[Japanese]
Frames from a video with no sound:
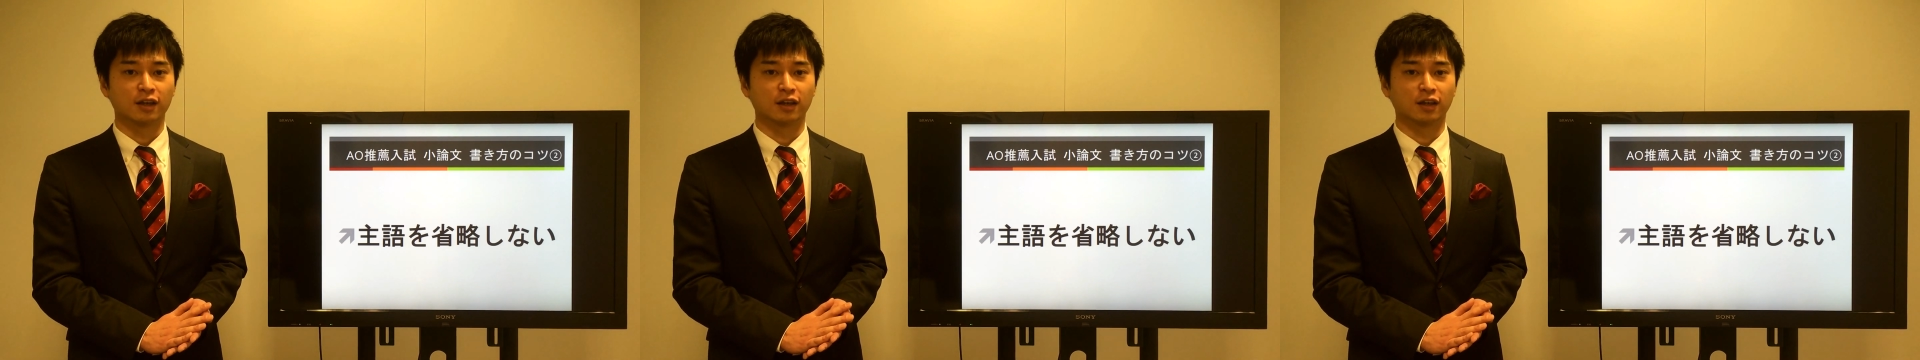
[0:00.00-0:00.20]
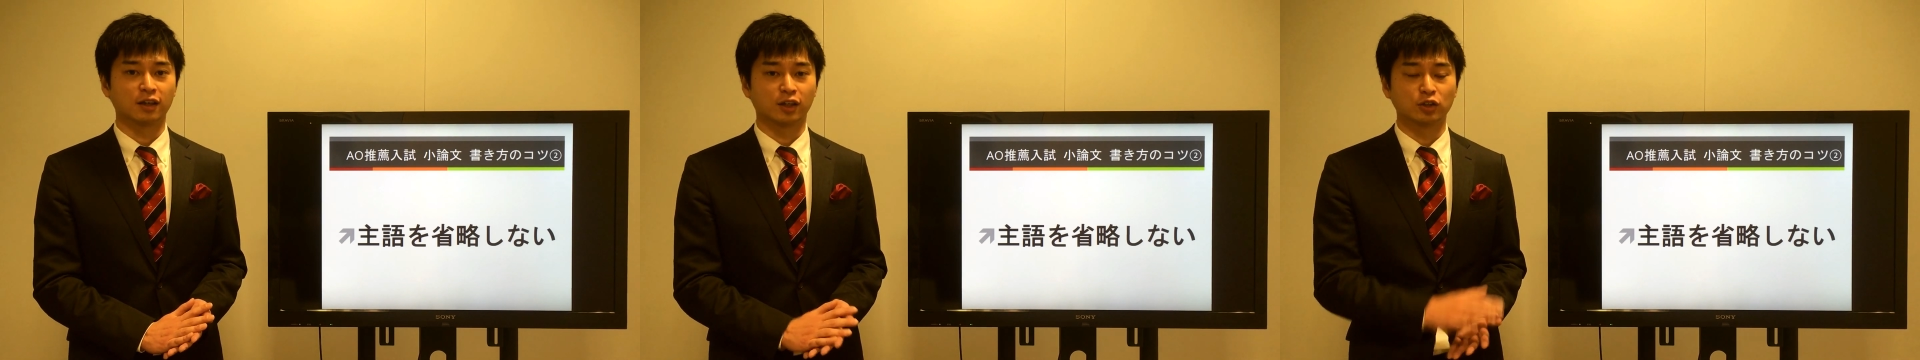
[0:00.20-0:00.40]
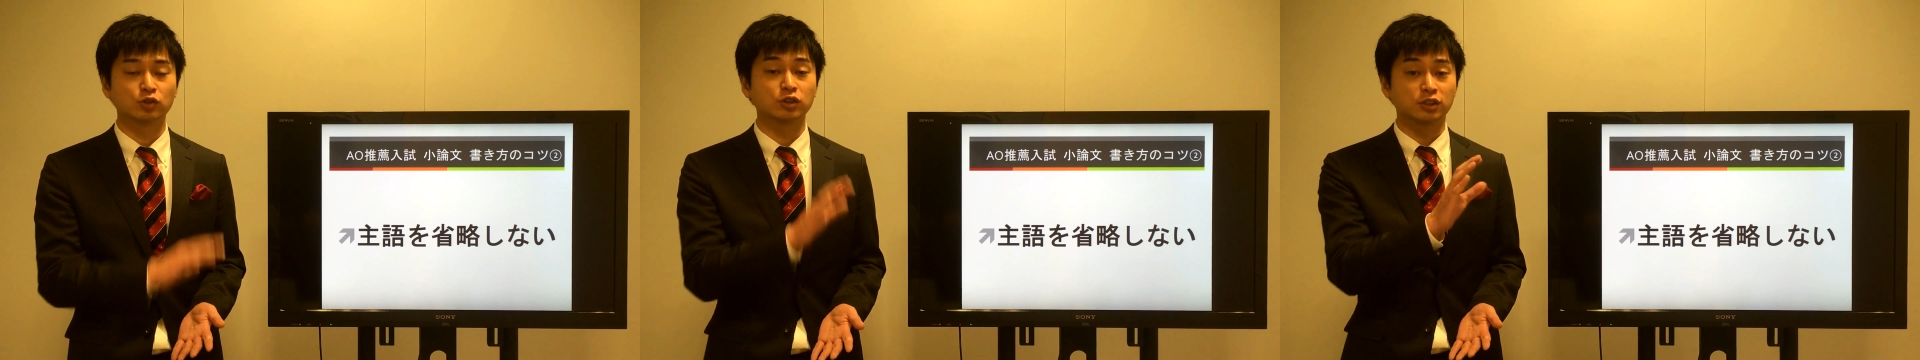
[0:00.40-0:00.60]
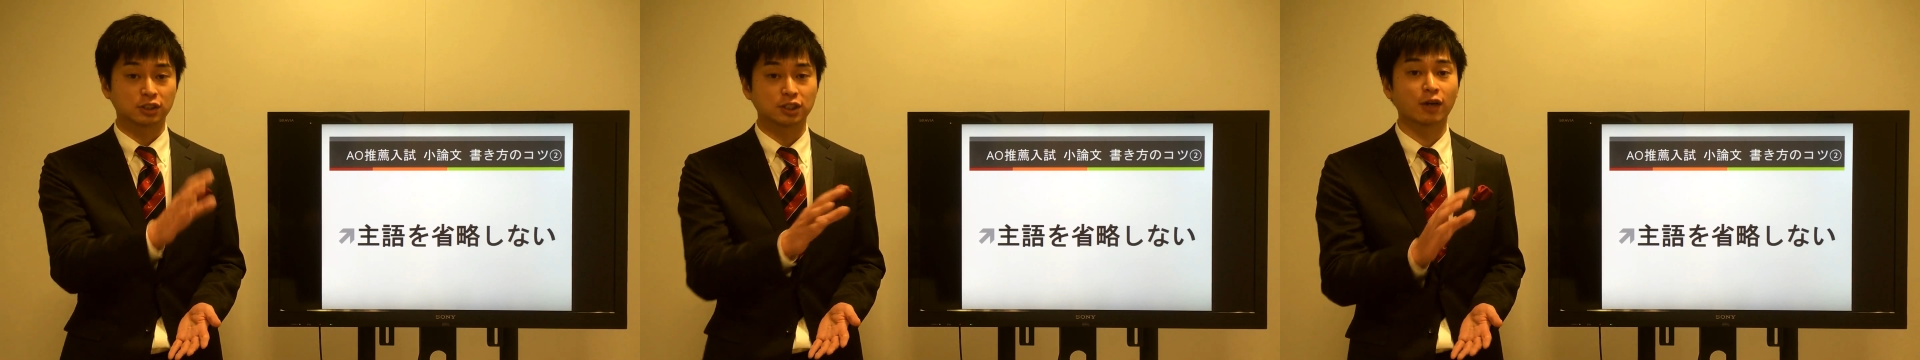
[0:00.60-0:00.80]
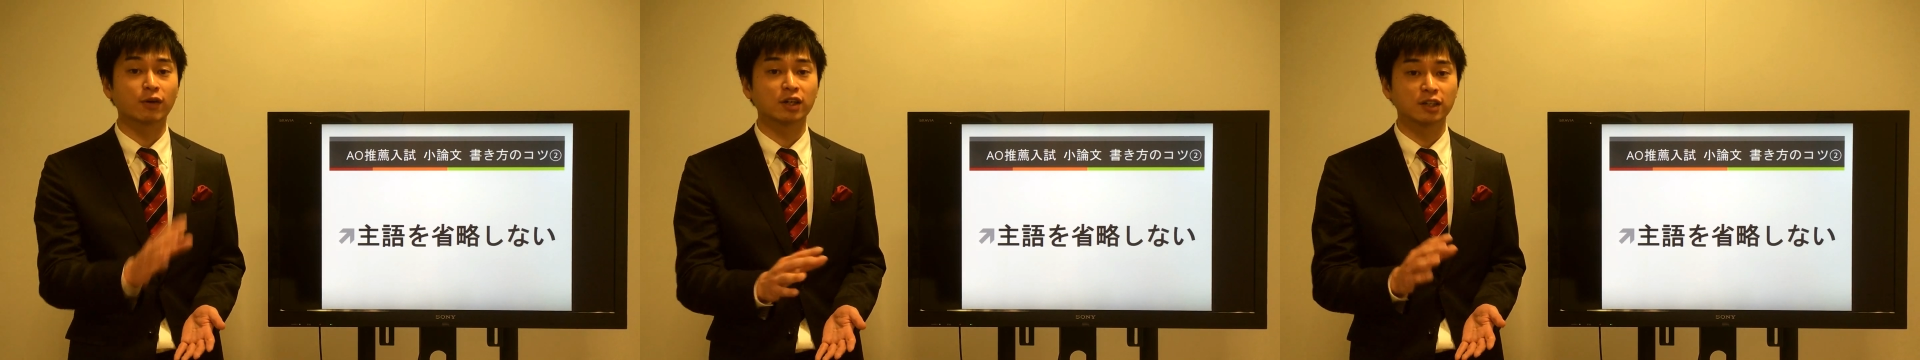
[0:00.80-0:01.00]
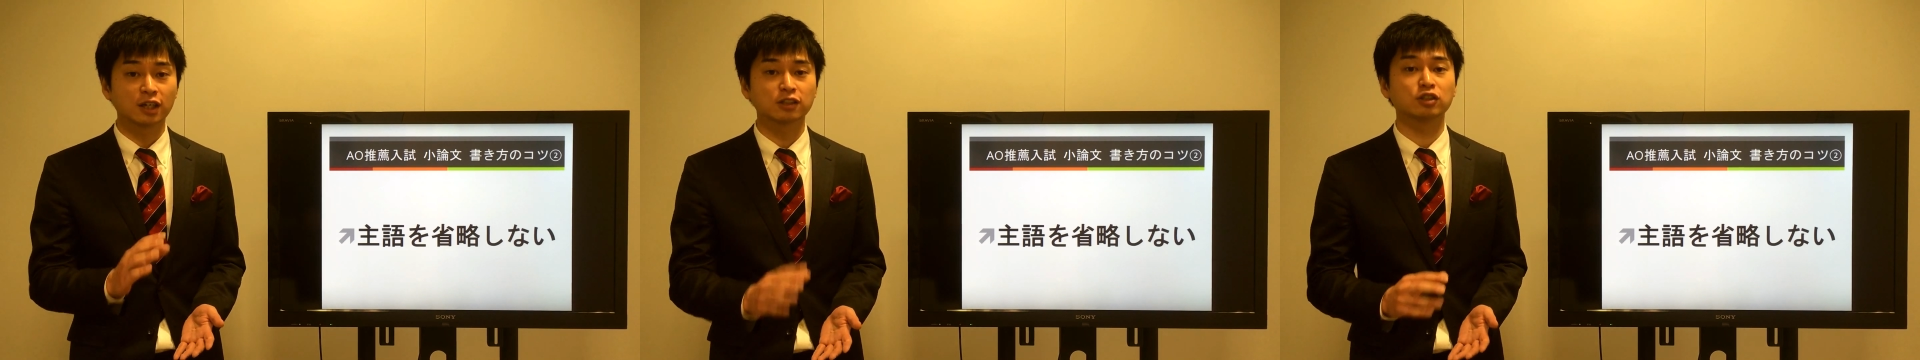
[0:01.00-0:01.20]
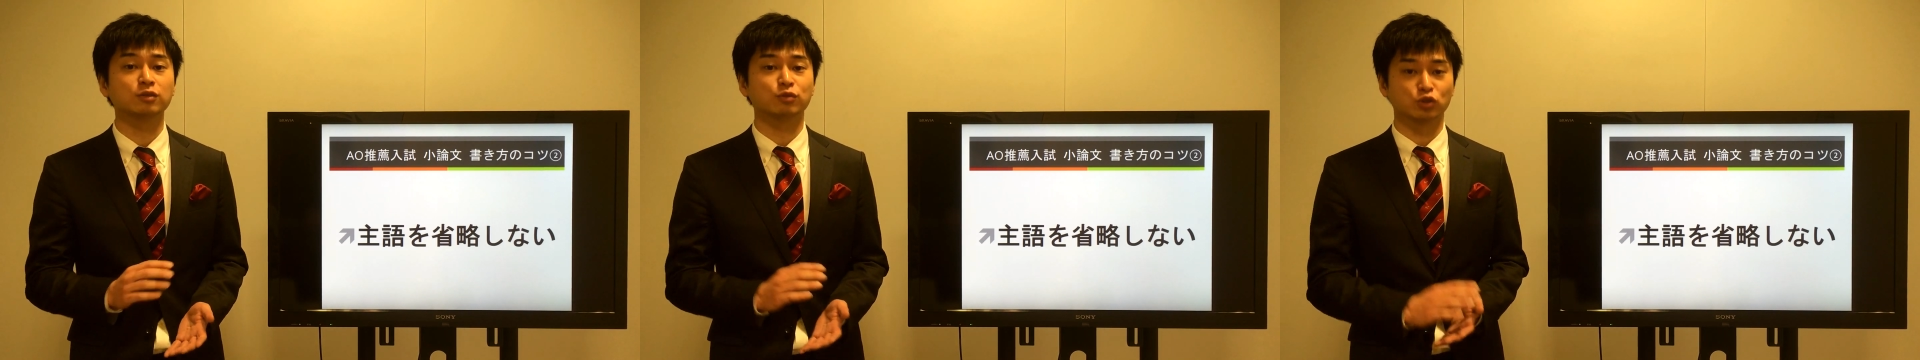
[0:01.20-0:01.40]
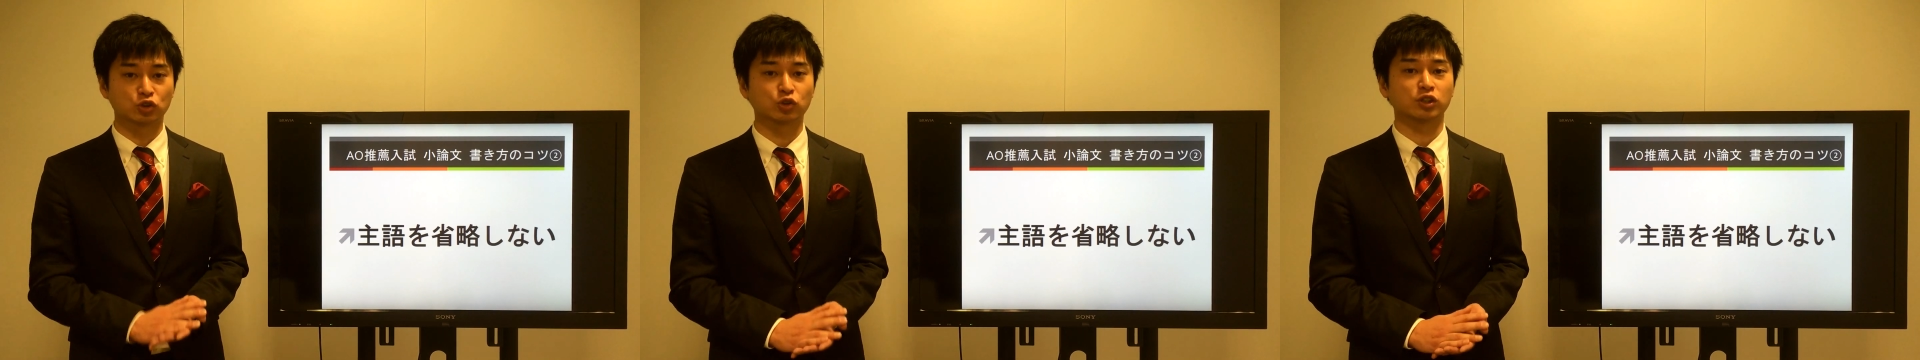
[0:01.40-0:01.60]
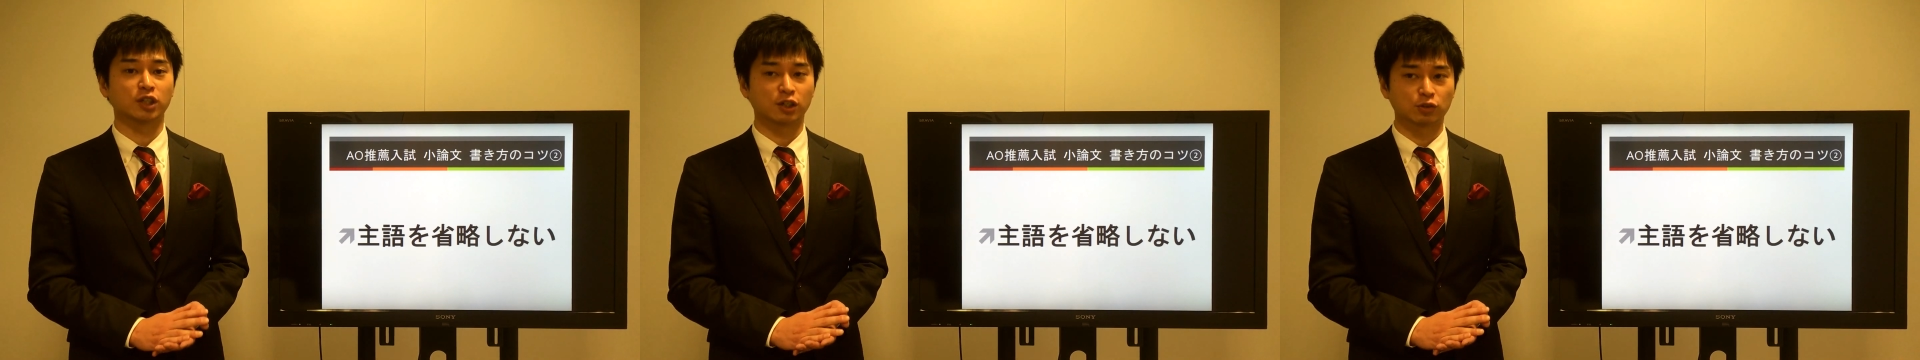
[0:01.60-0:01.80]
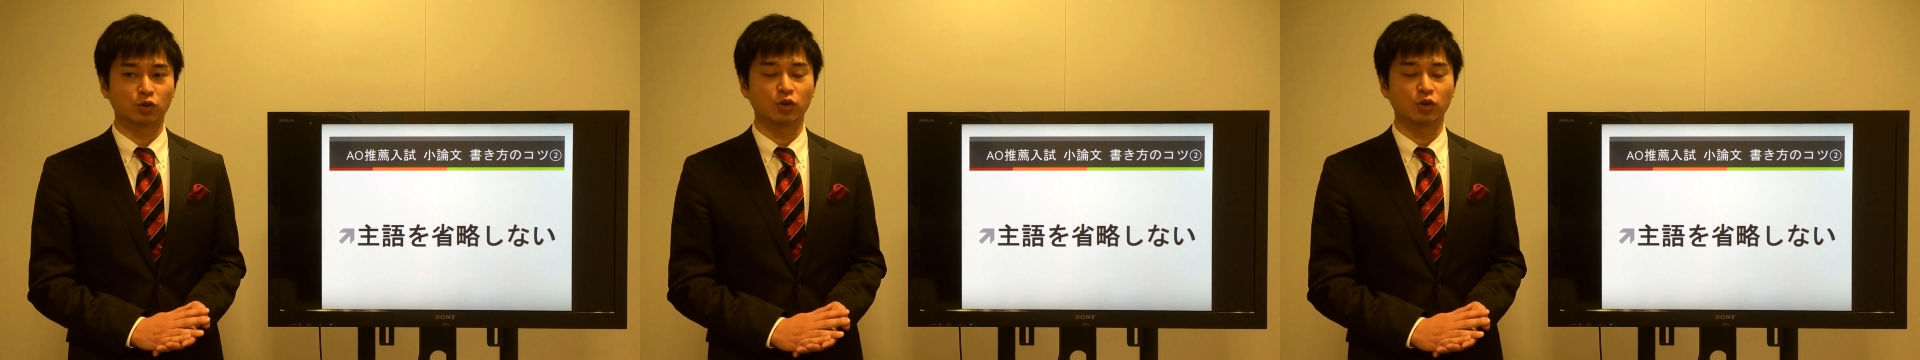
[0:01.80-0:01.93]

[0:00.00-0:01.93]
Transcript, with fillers: えー、非常に伝わりやすい文章になる